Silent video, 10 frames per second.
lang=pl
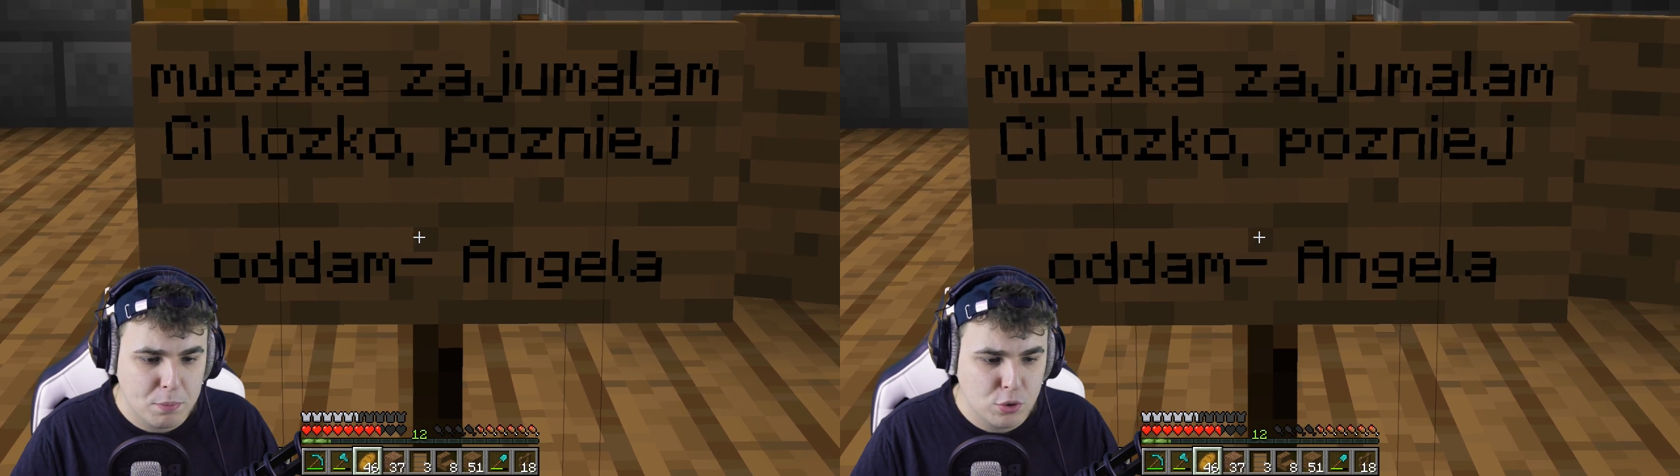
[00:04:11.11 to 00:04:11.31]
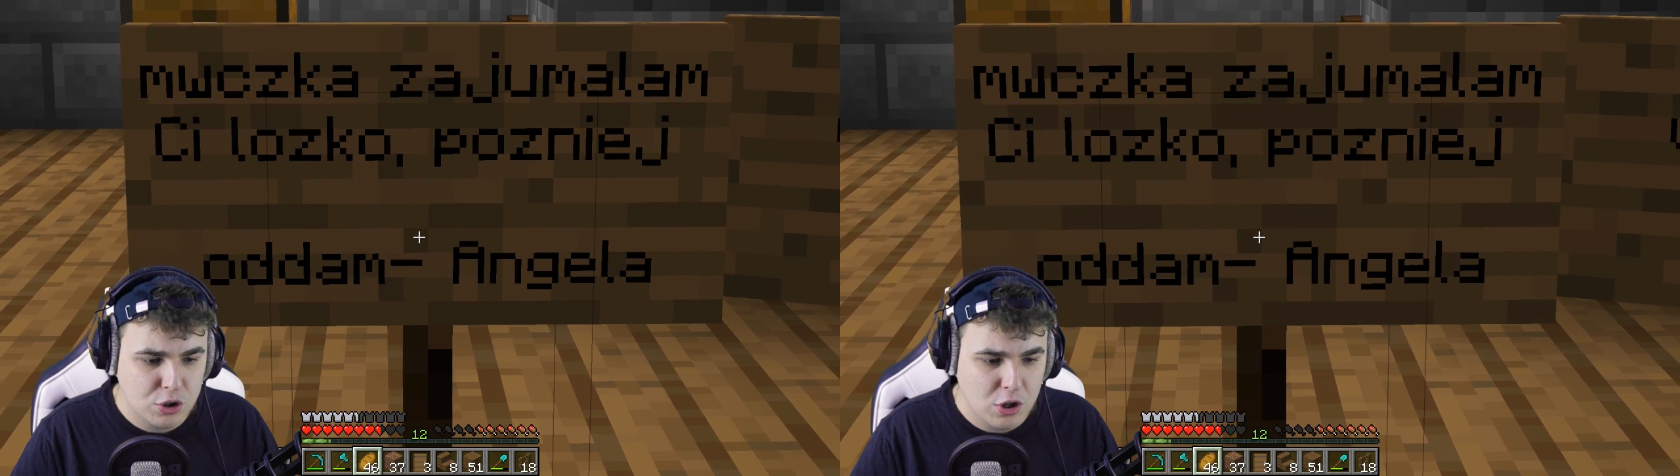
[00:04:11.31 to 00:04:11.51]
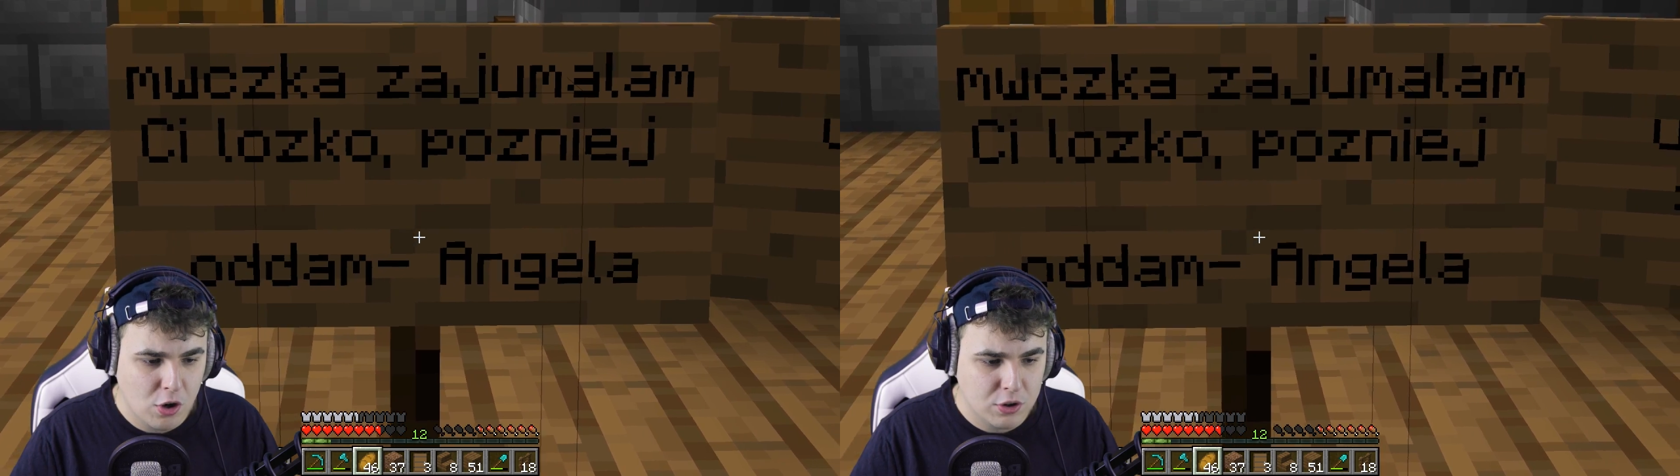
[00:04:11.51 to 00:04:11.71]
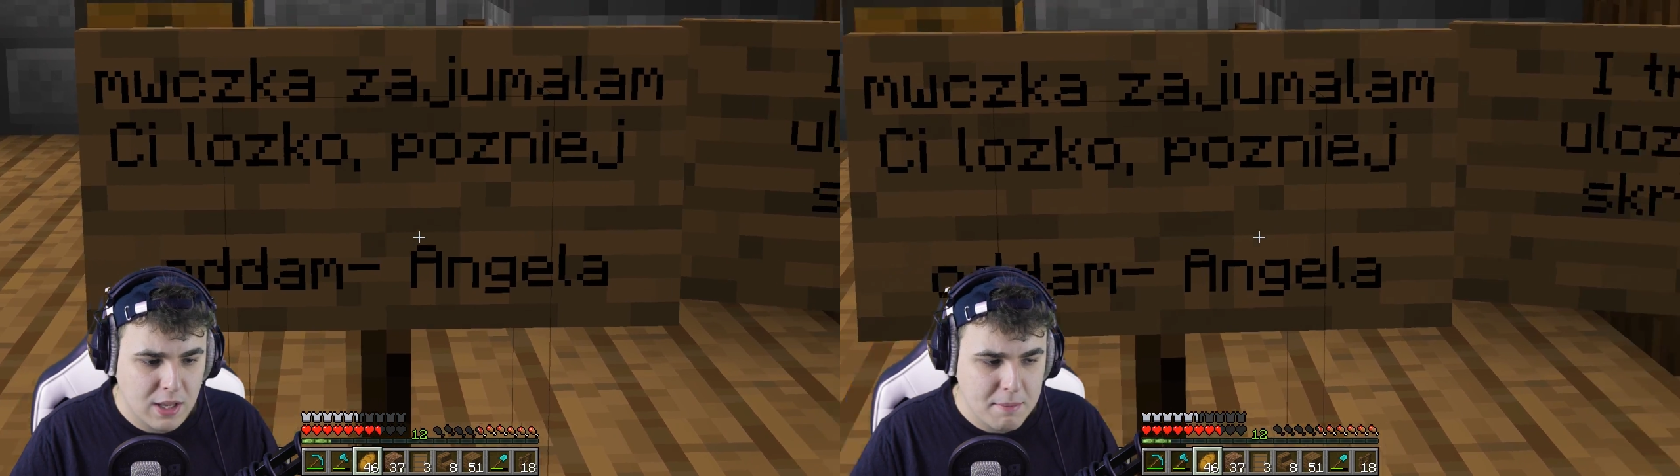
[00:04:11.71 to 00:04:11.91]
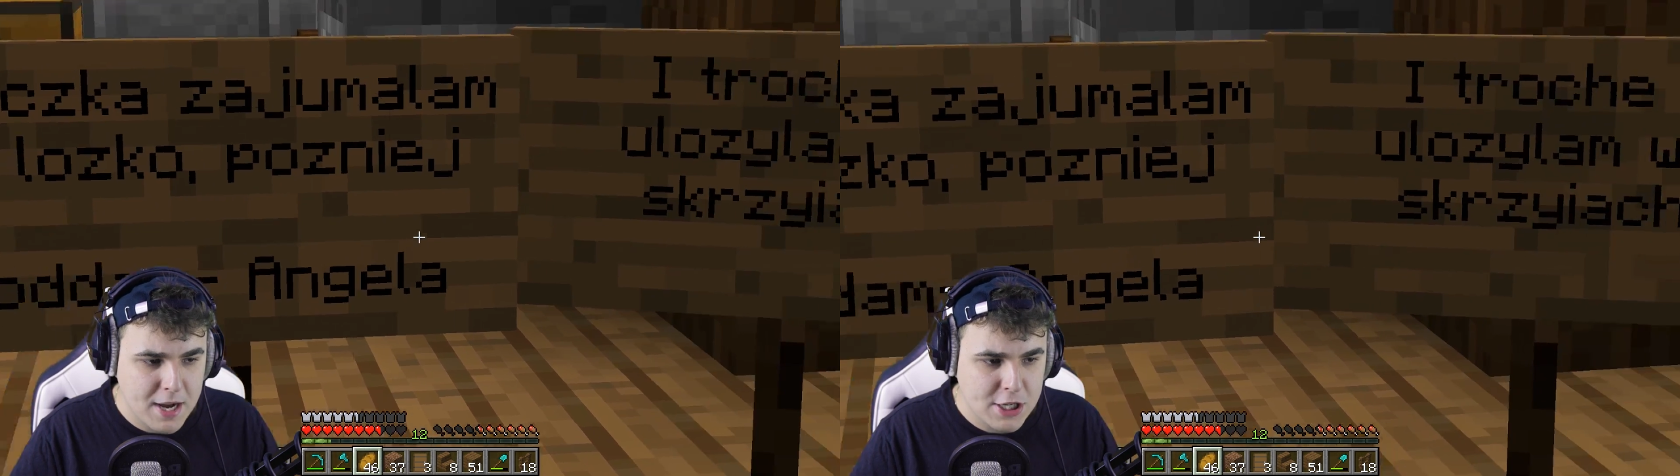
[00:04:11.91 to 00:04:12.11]
później
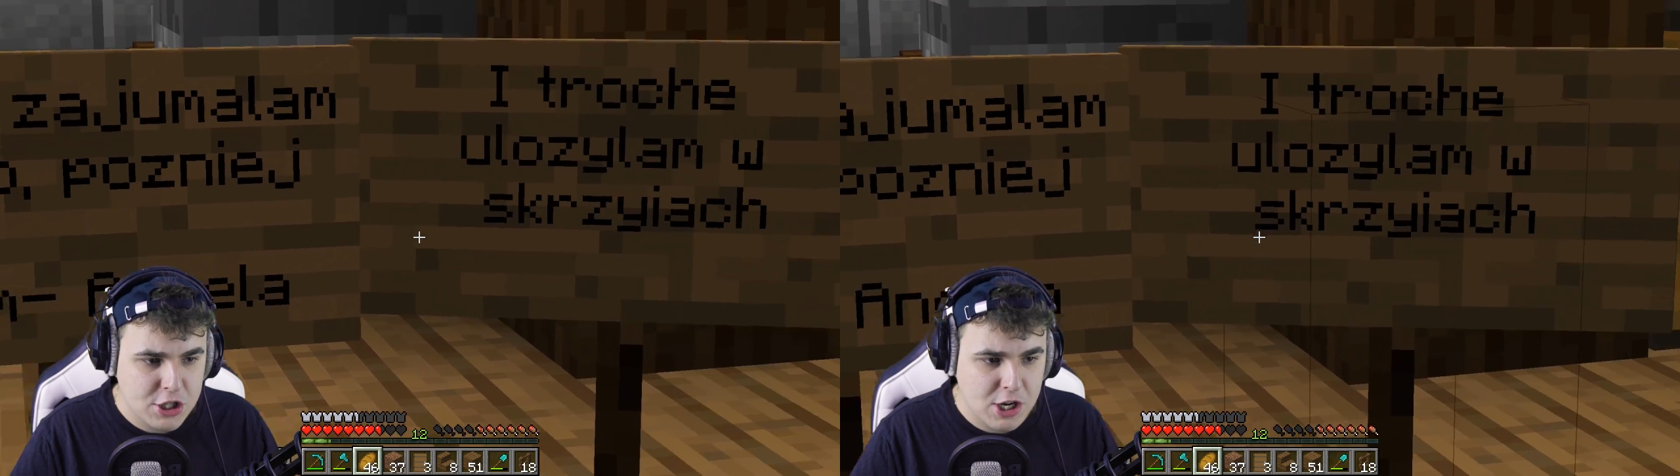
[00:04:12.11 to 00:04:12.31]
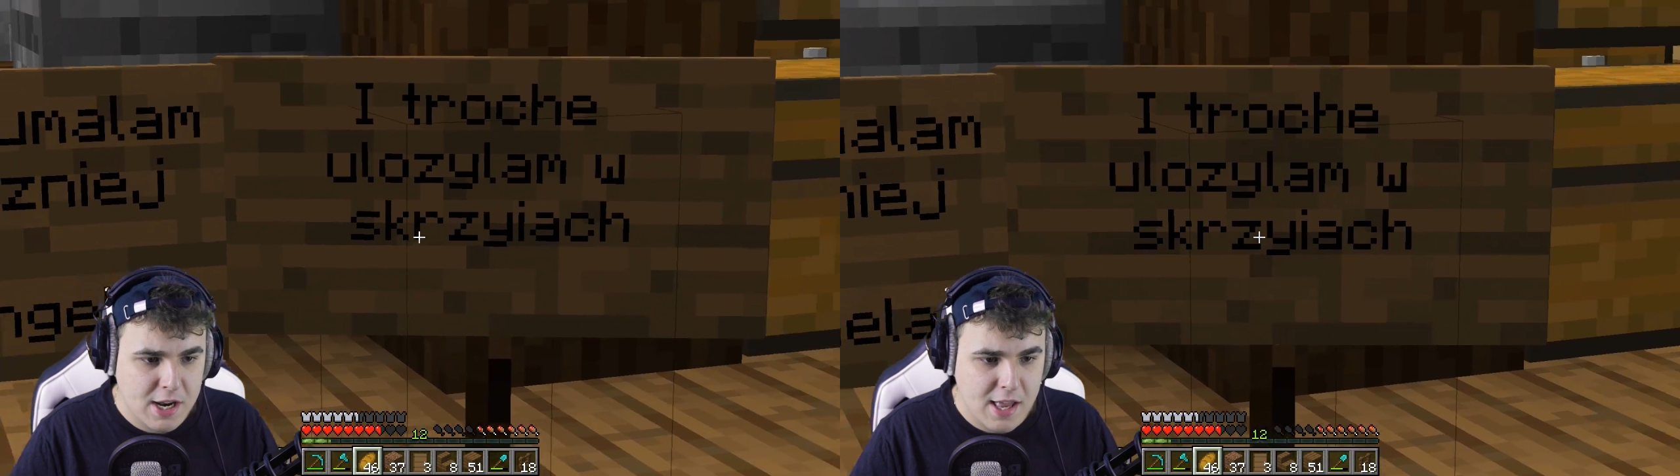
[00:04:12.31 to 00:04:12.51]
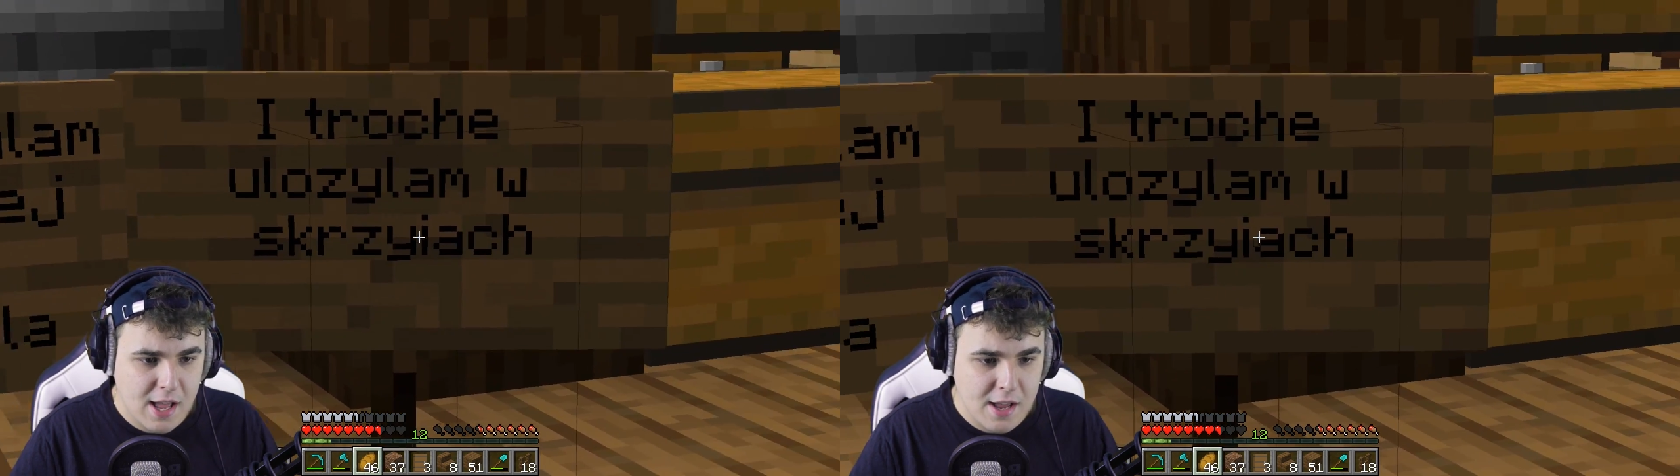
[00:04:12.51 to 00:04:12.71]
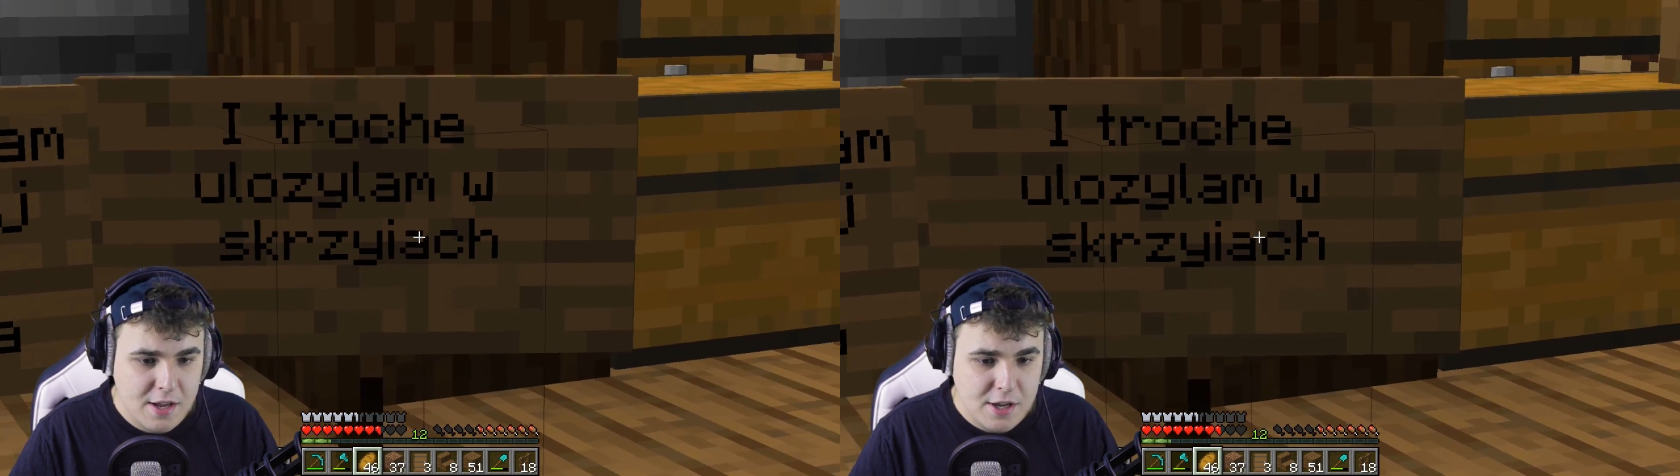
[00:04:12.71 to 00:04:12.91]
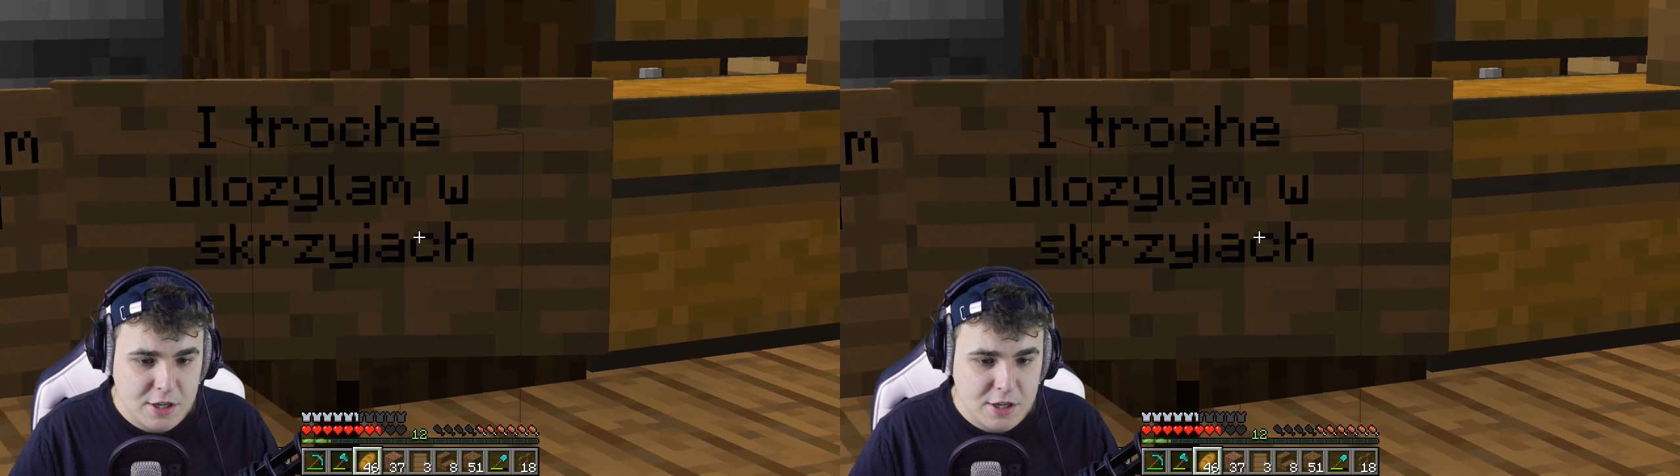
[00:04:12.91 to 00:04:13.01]
oddam Angela